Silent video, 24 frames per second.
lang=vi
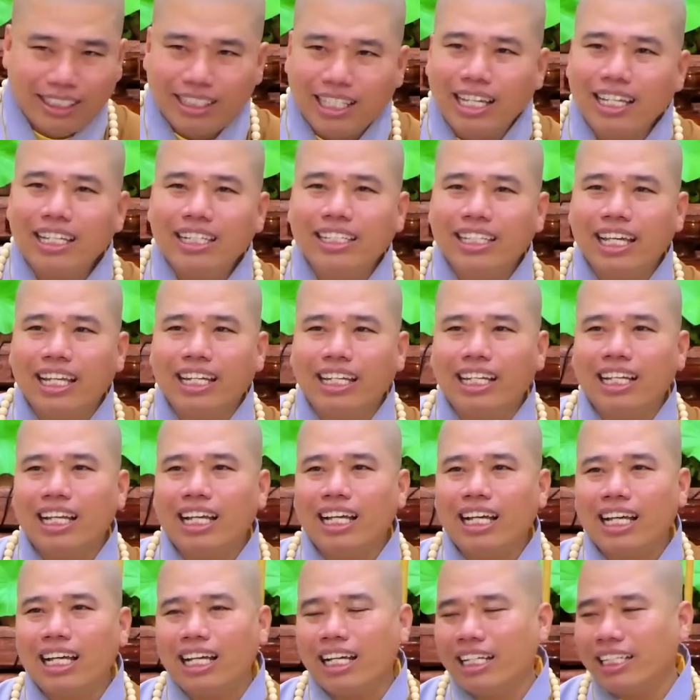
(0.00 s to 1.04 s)
Tí nhìn
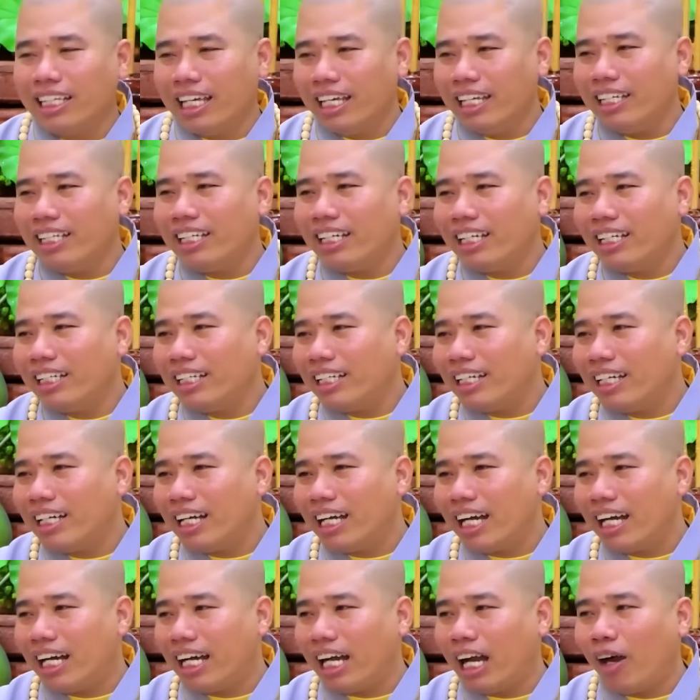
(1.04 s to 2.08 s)
vậy chứ
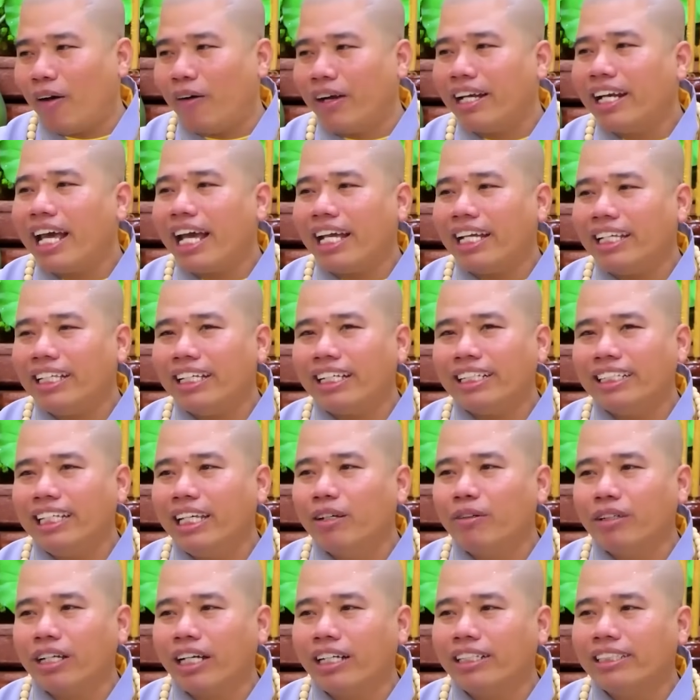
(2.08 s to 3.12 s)
ngồi ở đây chứ
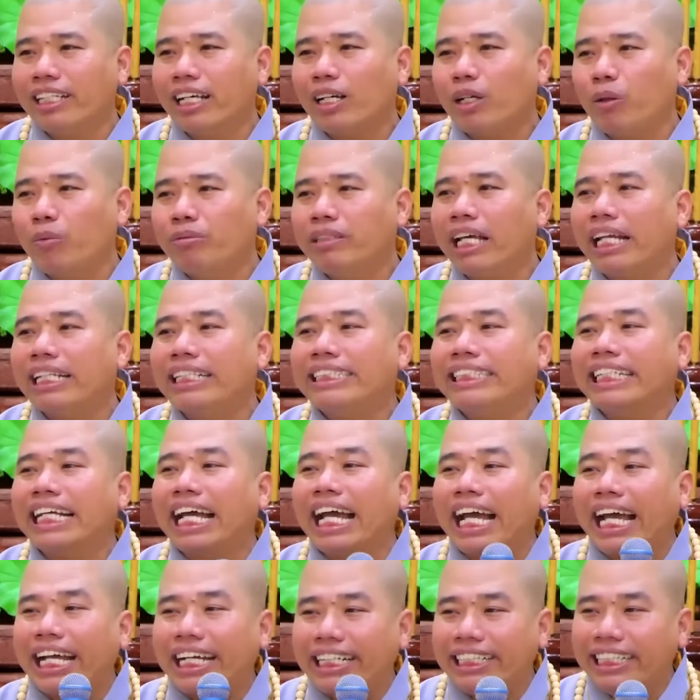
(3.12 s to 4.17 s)
nhiều người ta cũng tránh
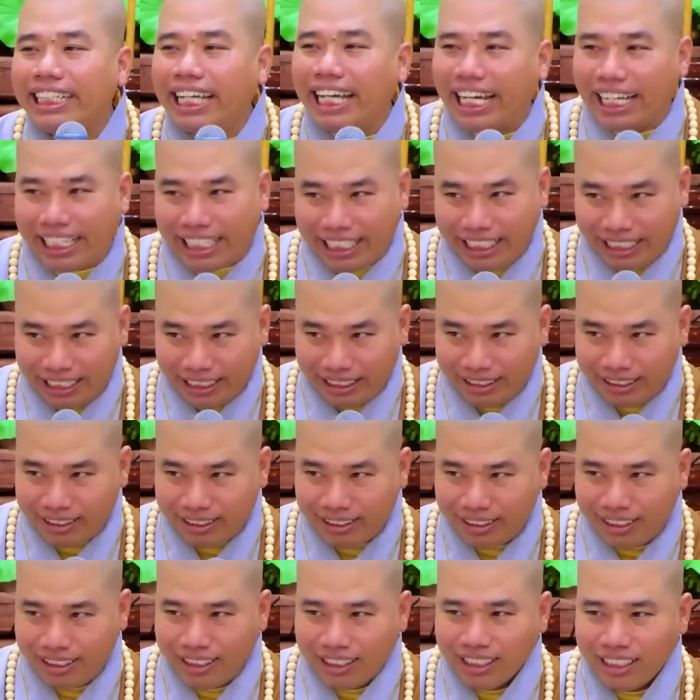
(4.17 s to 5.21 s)
xa cái nhà này,
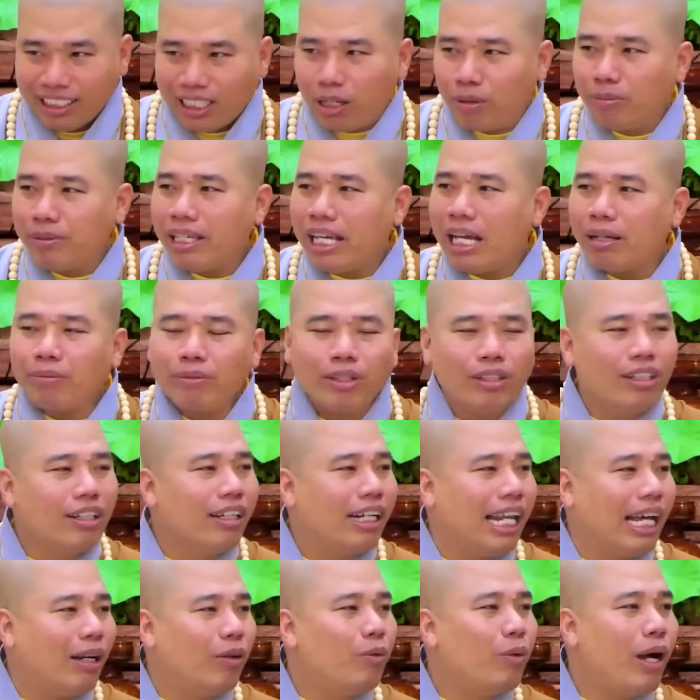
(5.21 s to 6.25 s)
không dám có
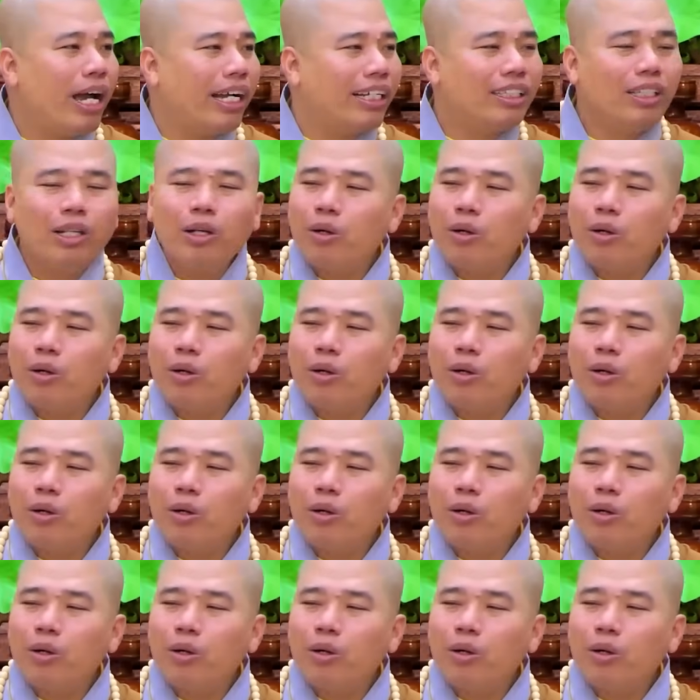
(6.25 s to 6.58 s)
người lạng quạng